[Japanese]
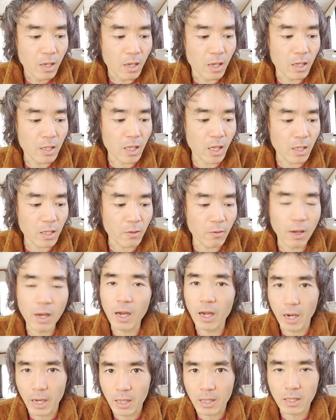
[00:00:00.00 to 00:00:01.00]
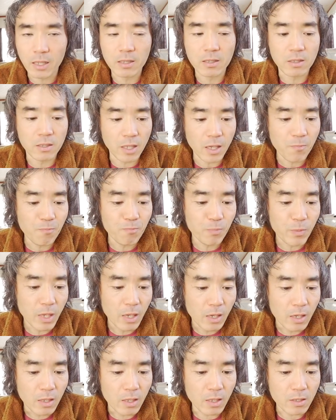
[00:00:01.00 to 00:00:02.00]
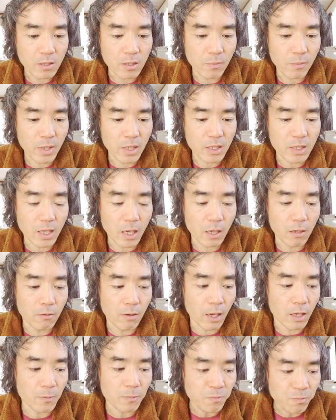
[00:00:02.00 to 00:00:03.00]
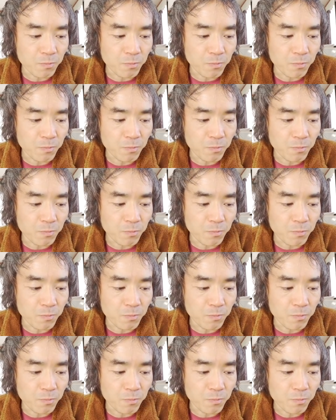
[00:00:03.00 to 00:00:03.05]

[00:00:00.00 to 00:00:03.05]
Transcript: え、天気は晴れですね。で、睡眠時間は